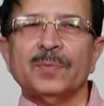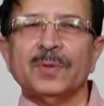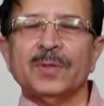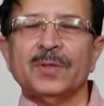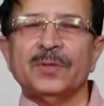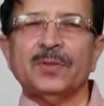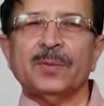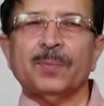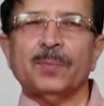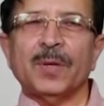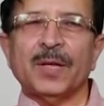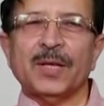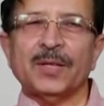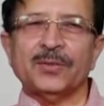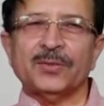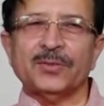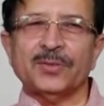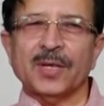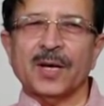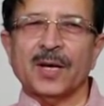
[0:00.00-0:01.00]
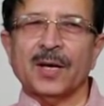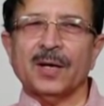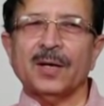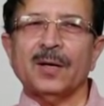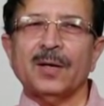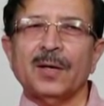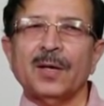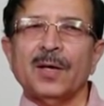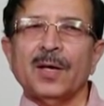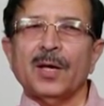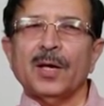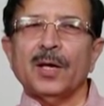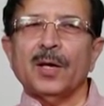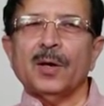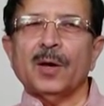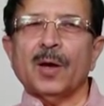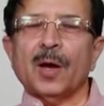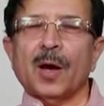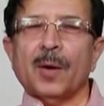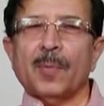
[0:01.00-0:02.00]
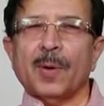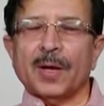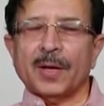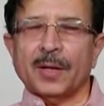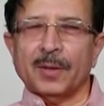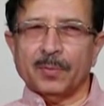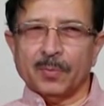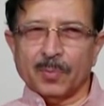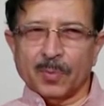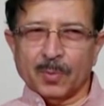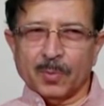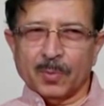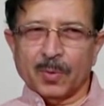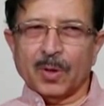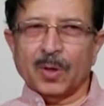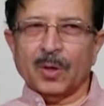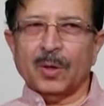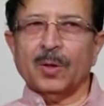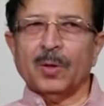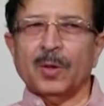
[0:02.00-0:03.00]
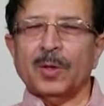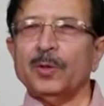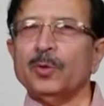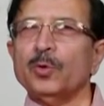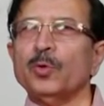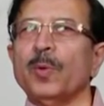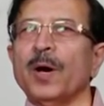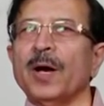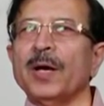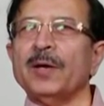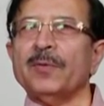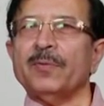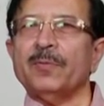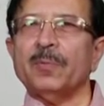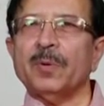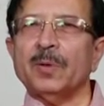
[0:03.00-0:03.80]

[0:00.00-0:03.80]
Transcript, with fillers: दिस इज़ अ प्लेस जहाँ हमारे हिंदू भाई